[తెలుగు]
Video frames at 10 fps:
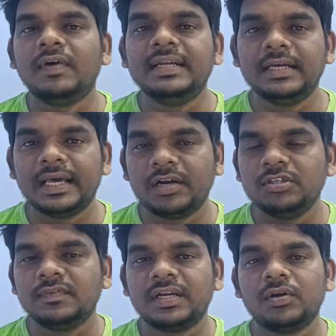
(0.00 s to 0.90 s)
వన్
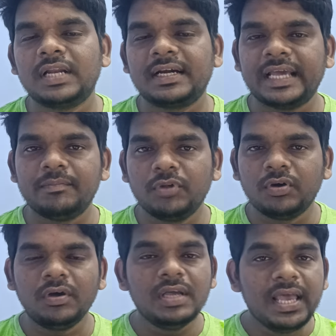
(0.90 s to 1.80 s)
అరౌండ్ వన్ ఓ క్లాక్
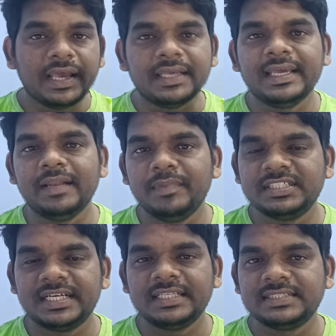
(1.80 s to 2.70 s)
టైంలో ఈ
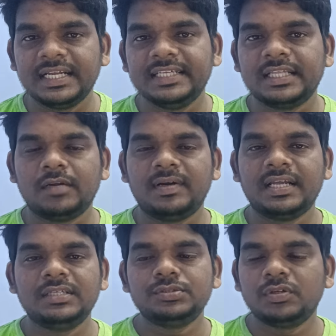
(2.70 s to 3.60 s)
ఎలిమినేషన్ అనేది
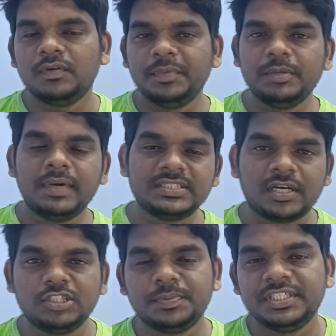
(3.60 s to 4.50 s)
జరిగిందనమాట సో బిగ్
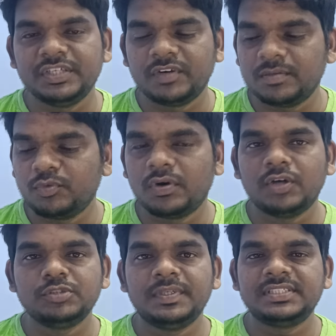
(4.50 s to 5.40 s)
బాస్ అనౌన్స్మెంట్ ఇవ్వడము
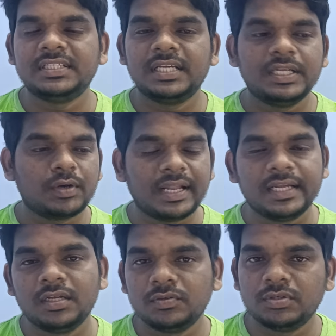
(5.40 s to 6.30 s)
హౌస్మేట్స్ అందరినీ ఒక
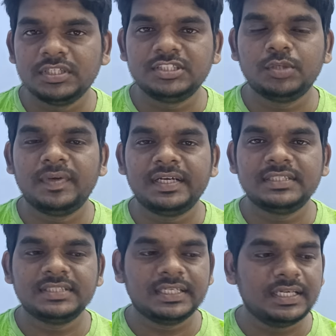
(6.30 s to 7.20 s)
లైన్లకు
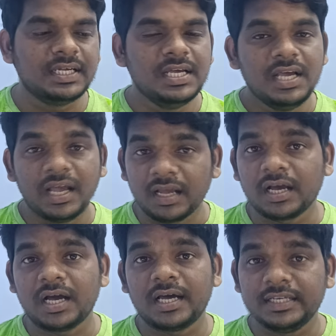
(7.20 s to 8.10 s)
నిల్చోబెట్టేసి
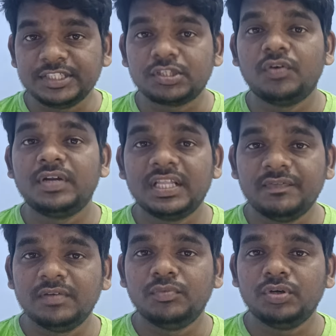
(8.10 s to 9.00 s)
లిస్ట్లో
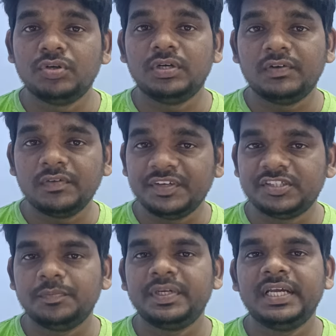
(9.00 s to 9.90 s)
ఉన్నది వీళ్ళు ముగ్గురు ఎవరు
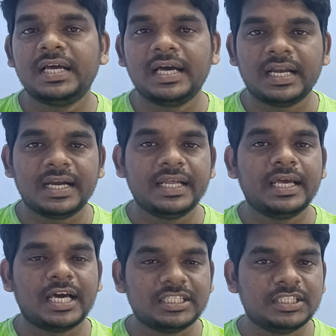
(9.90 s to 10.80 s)
విష్ణుప్రియ
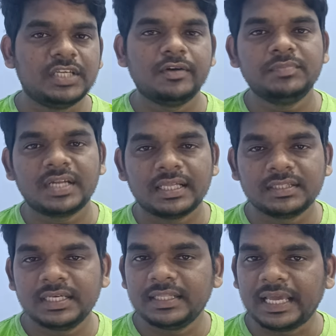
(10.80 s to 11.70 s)
అలానే ఆదిత్యం
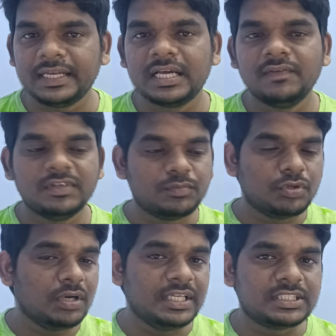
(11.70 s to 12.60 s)
తర్వాతకి నయనిక వీళ్ళు
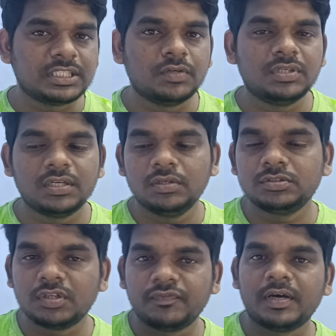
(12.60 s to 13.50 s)
ముగ్గురు లిస్ట్లో ఉన్నారు
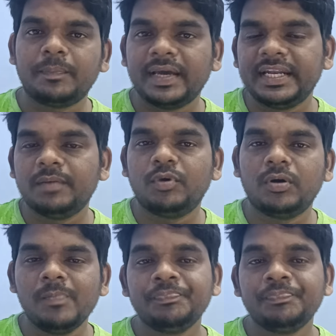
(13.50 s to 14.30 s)
సో పైనేమో